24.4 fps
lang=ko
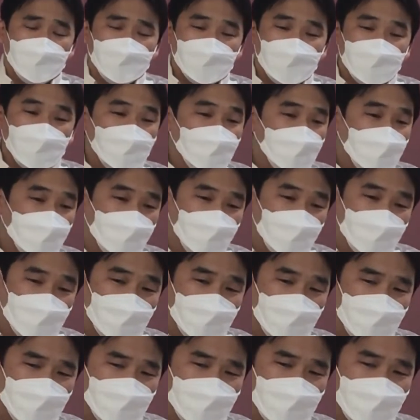
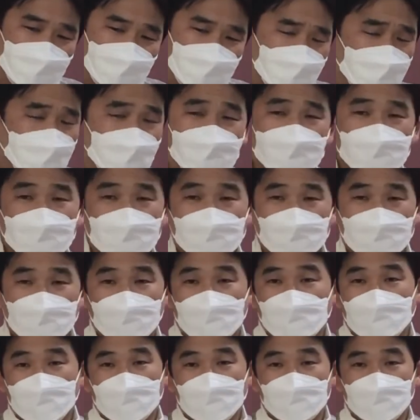성경은 구체적으로
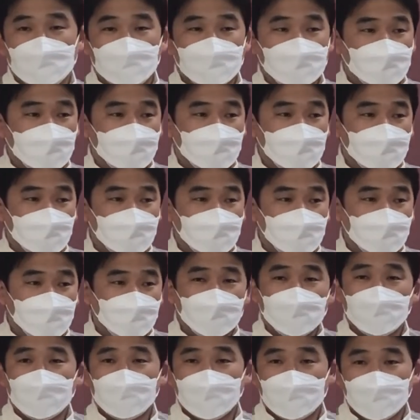얘기해요. 지금
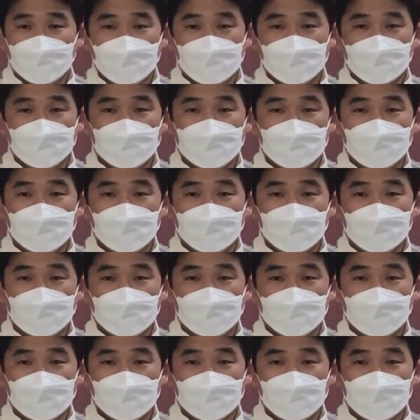뭔가를.